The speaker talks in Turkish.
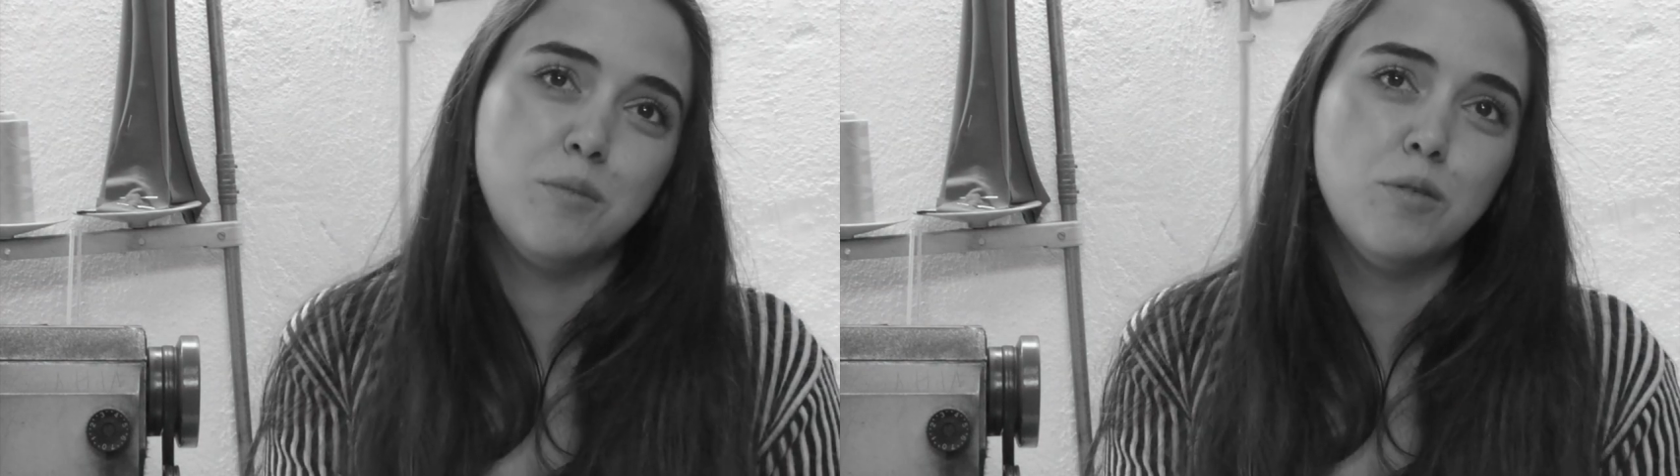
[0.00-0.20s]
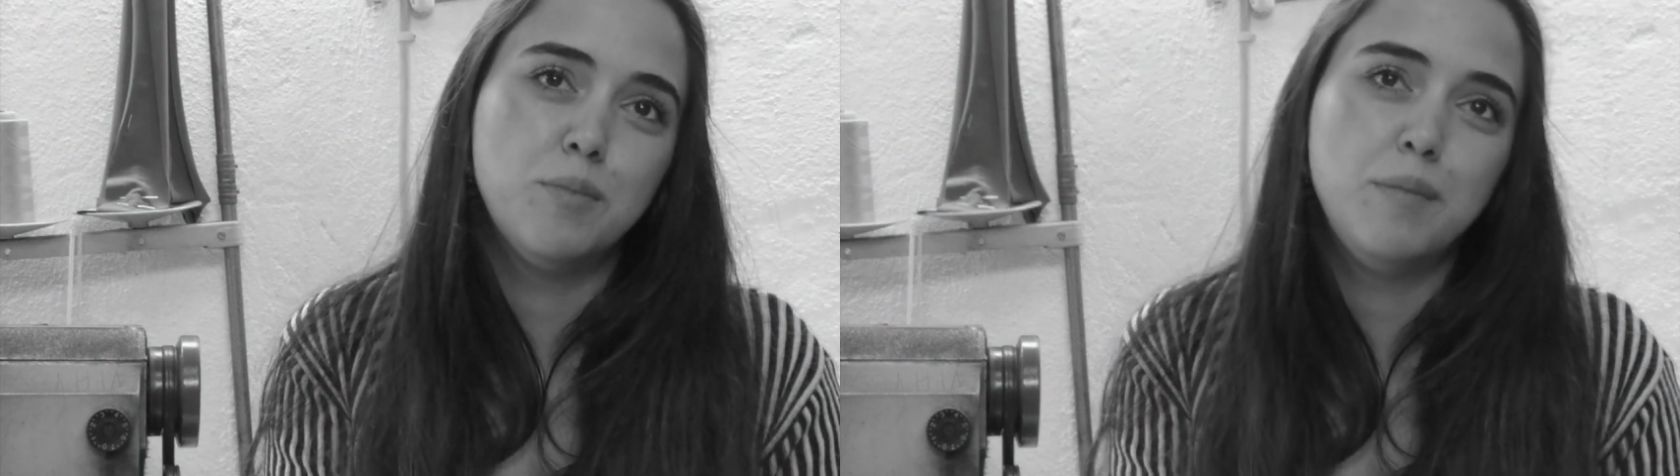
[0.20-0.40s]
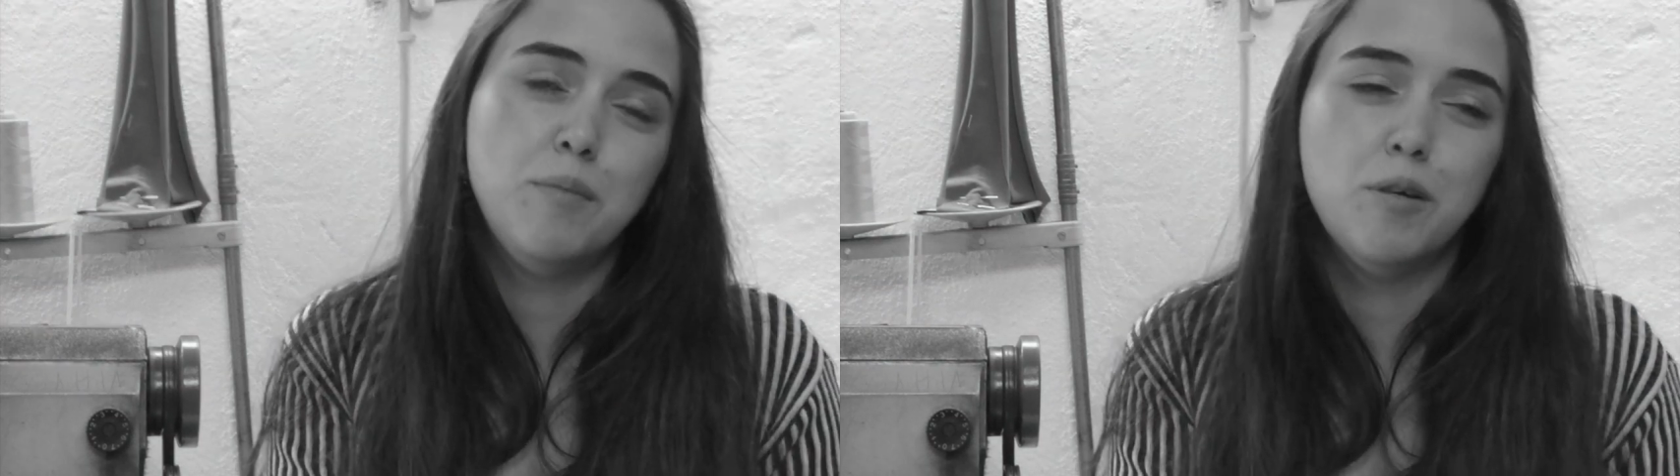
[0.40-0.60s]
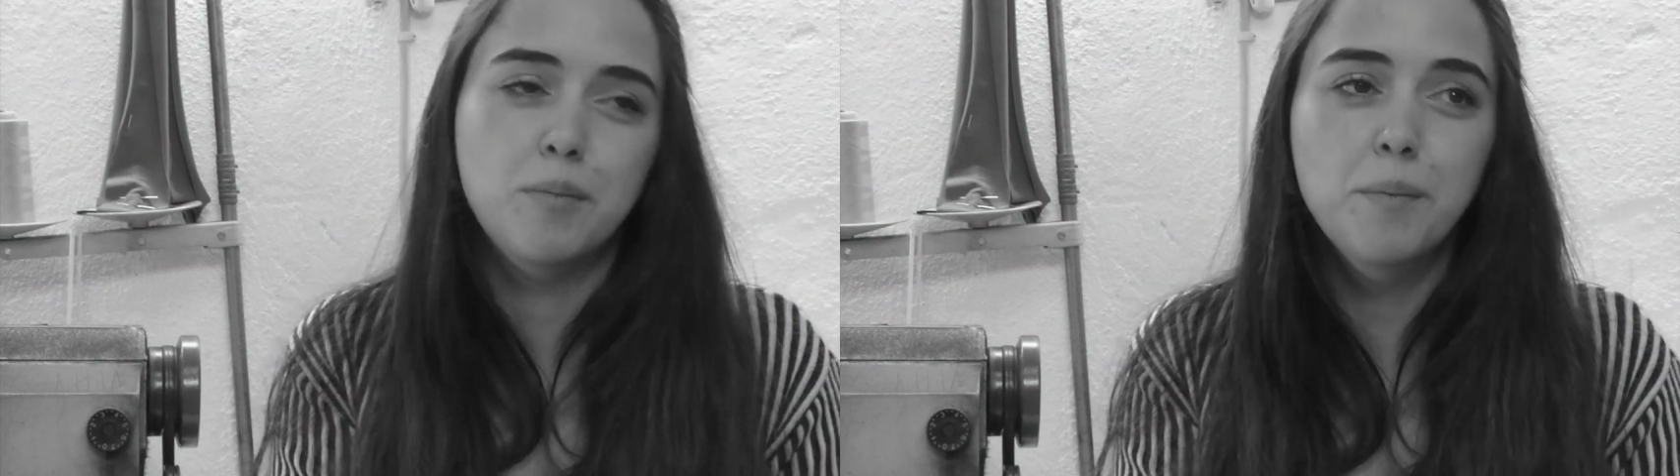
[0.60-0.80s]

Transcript: Onu bilmiyorum